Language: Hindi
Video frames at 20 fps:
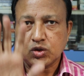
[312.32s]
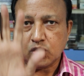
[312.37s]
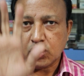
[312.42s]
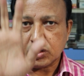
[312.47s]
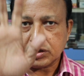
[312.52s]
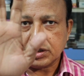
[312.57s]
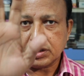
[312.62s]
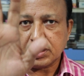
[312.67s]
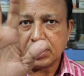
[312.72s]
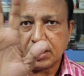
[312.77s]

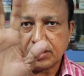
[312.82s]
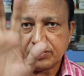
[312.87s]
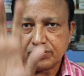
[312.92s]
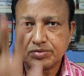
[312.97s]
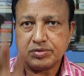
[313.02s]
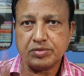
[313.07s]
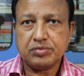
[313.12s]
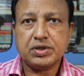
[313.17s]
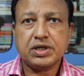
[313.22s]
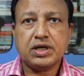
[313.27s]
नॉर्दर्न
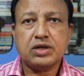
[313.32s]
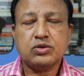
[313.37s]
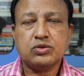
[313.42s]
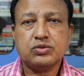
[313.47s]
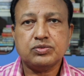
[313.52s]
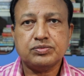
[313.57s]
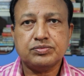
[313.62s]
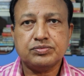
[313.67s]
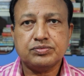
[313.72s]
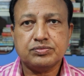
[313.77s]
हाफ में बना
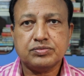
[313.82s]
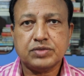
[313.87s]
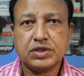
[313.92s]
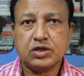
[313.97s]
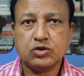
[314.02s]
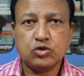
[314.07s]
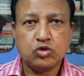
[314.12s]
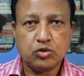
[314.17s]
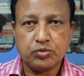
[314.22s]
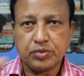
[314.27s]
लो
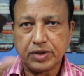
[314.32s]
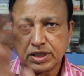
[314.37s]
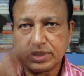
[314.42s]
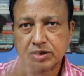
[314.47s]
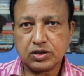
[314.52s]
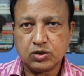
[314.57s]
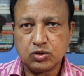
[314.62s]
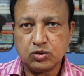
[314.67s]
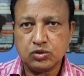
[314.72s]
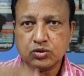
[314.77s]
मतलब दो
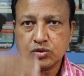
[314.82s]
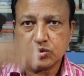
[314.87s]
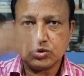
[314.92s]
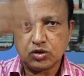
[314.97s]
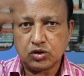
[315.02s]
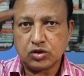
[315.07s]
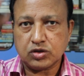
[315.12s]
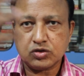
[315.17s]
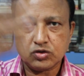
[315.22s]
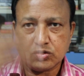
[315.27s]
पार्ट करो
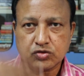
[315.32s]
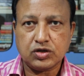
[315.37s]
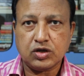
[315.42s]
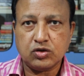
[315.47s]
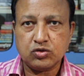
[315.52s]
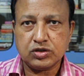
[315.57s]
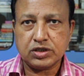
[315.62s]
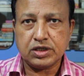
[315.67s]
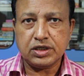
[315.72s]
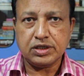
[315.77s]
नॉर्थ और
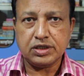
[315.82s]
साउथ